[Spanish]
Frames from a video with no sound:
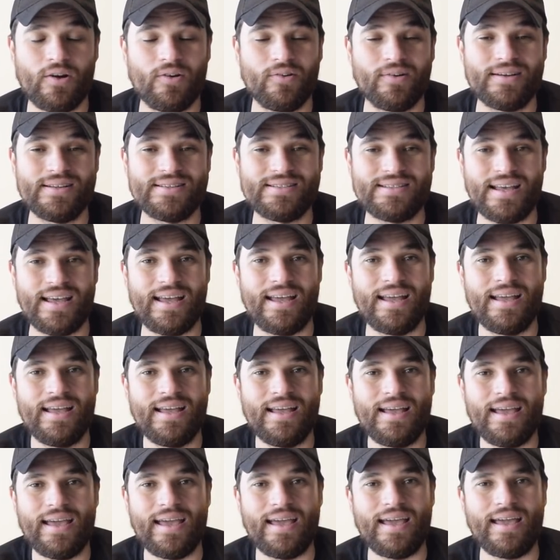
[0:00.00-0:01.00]
Con ese,
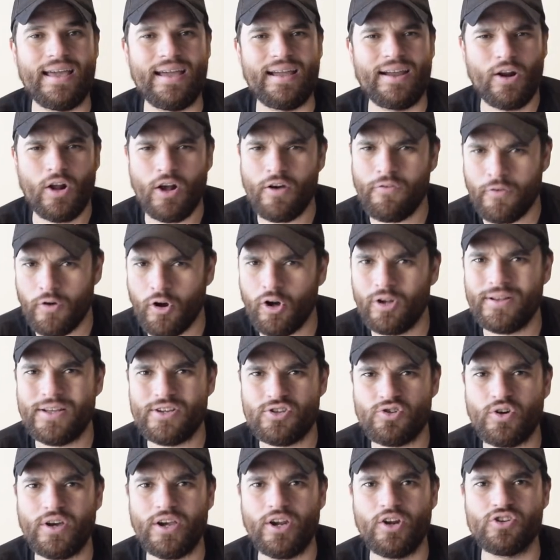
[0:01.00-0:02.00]
eh, creo que fue gol de
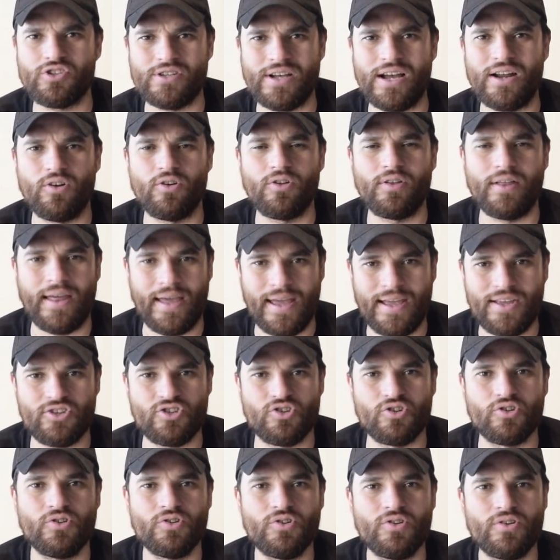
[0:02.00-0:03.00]
Chucky Lozano, de
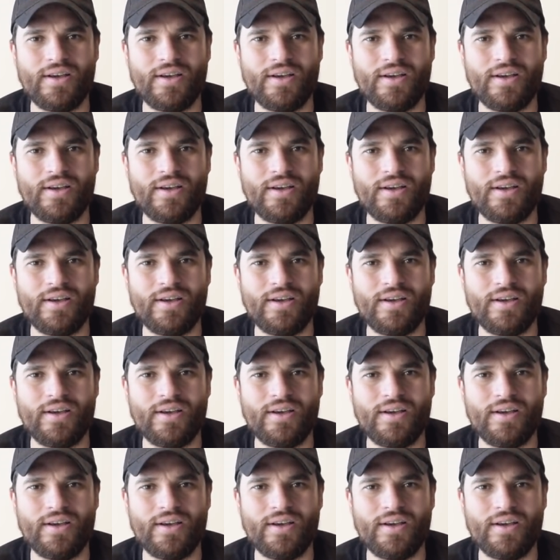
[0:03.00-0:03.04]
hecho,